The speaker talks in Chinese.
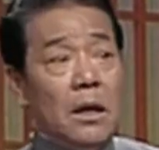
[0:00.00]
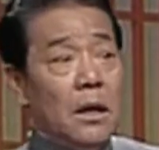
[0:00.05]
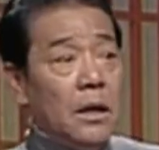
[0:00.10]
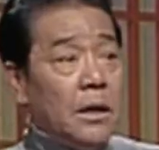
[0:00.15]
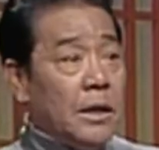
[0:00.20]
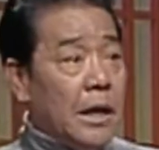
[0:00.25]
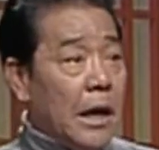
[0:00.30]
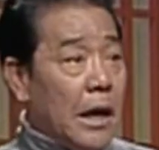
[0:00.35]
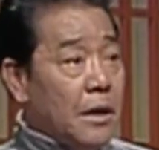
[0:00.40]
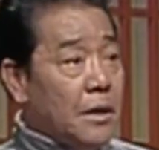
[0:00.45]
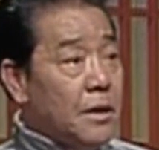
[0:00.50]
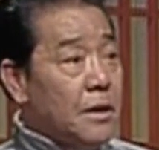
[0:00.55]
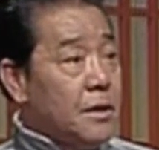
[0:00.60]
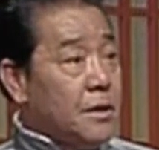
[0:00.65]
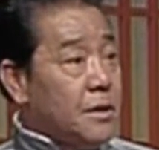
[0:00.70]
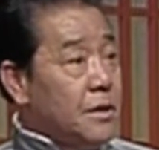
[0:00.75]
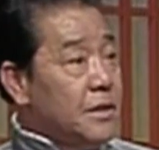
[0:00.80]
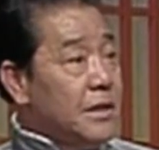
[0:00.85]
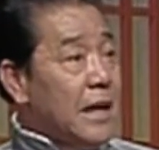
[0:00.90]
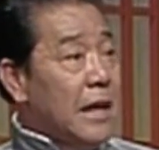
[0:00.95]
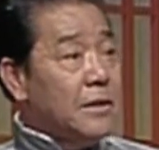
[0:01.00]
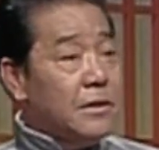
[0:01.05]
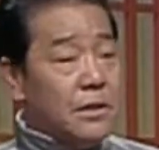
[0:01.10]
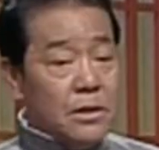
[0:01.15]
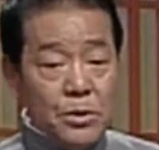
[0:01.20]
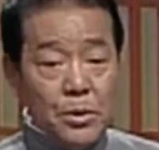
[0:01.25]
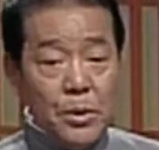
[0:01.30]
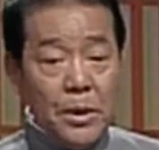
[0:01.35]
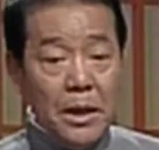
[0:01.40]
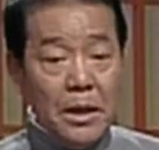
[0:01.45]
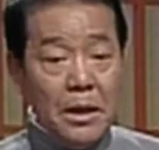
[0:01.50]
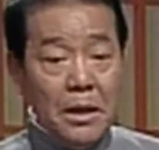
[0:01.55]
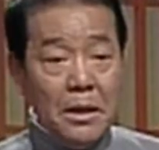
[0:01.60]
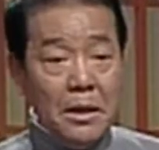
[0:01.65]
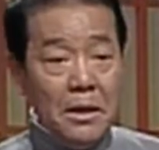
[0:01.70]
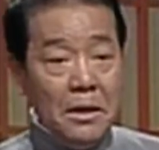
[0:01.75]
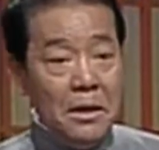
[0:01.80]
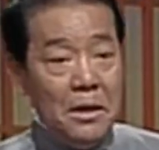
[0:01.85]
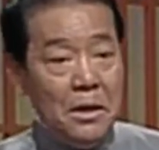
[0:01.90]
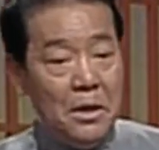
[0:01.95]
也是十三四岁，
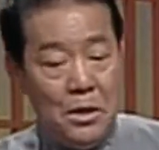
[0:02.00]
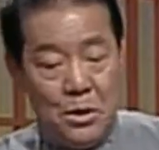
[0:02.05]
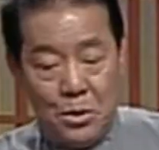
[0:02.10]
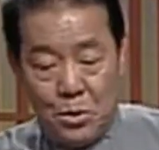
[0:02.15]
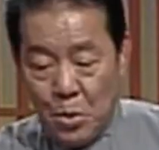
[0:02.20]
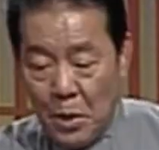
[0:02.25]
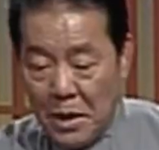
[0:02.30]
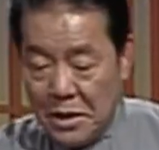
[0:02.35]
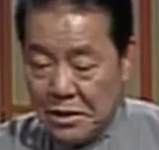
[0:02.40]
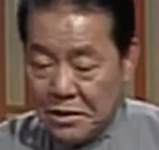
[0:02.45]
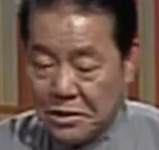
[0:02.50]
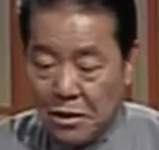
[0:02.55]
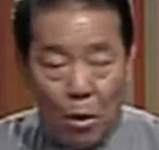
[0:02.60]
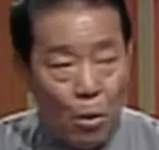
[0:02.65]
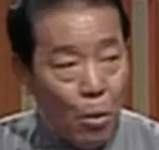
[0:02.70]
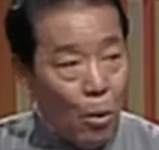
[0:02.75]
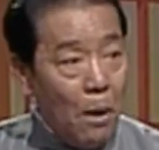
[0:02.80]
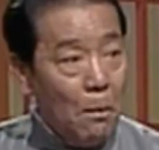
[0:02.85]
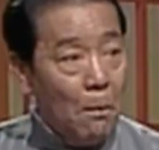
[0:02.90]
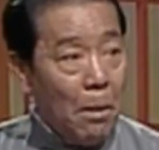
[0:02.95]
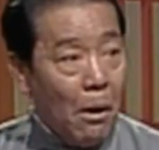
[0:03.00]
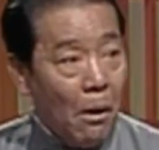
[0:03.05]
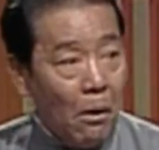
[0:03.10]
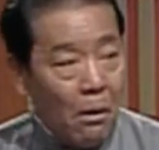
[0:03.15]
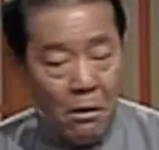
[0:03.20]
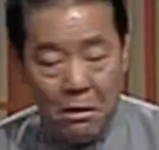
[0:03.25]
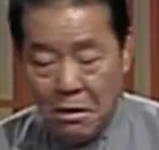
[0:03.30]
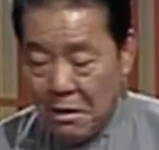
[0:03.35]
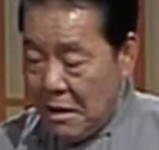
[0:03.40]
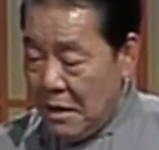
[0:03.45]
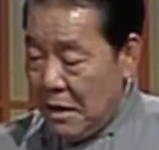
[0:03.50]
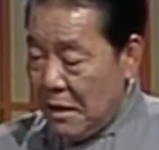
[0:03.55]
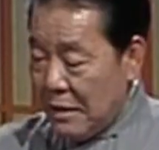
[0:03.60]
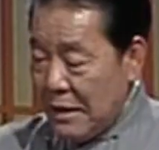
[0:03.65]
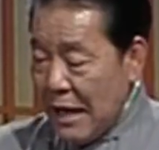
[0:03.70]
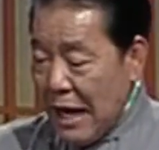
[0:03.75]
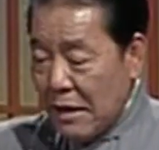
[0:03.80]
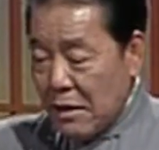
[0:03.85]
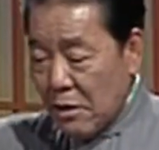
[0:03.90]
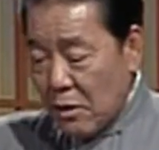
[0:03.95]
穿着小黄袍，
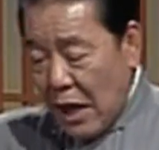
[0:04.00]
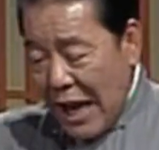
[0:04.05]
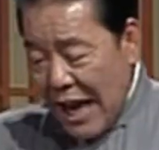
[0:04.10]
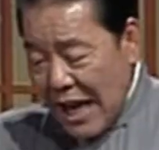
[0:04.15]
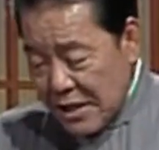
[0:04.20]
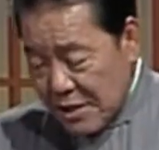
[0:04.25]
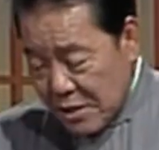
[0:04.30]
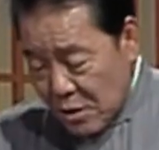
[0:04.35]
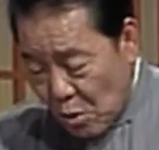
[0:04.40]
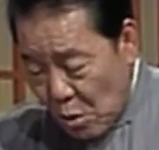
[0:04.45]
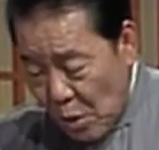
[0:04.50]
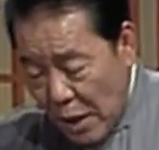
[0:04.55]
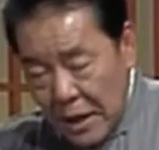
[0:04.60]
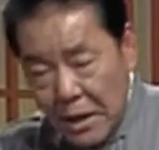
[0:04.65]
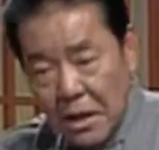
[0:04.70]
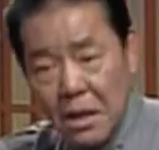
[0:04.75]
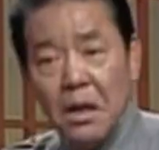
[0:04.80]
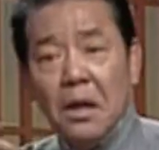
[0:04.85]
戴着太子冠，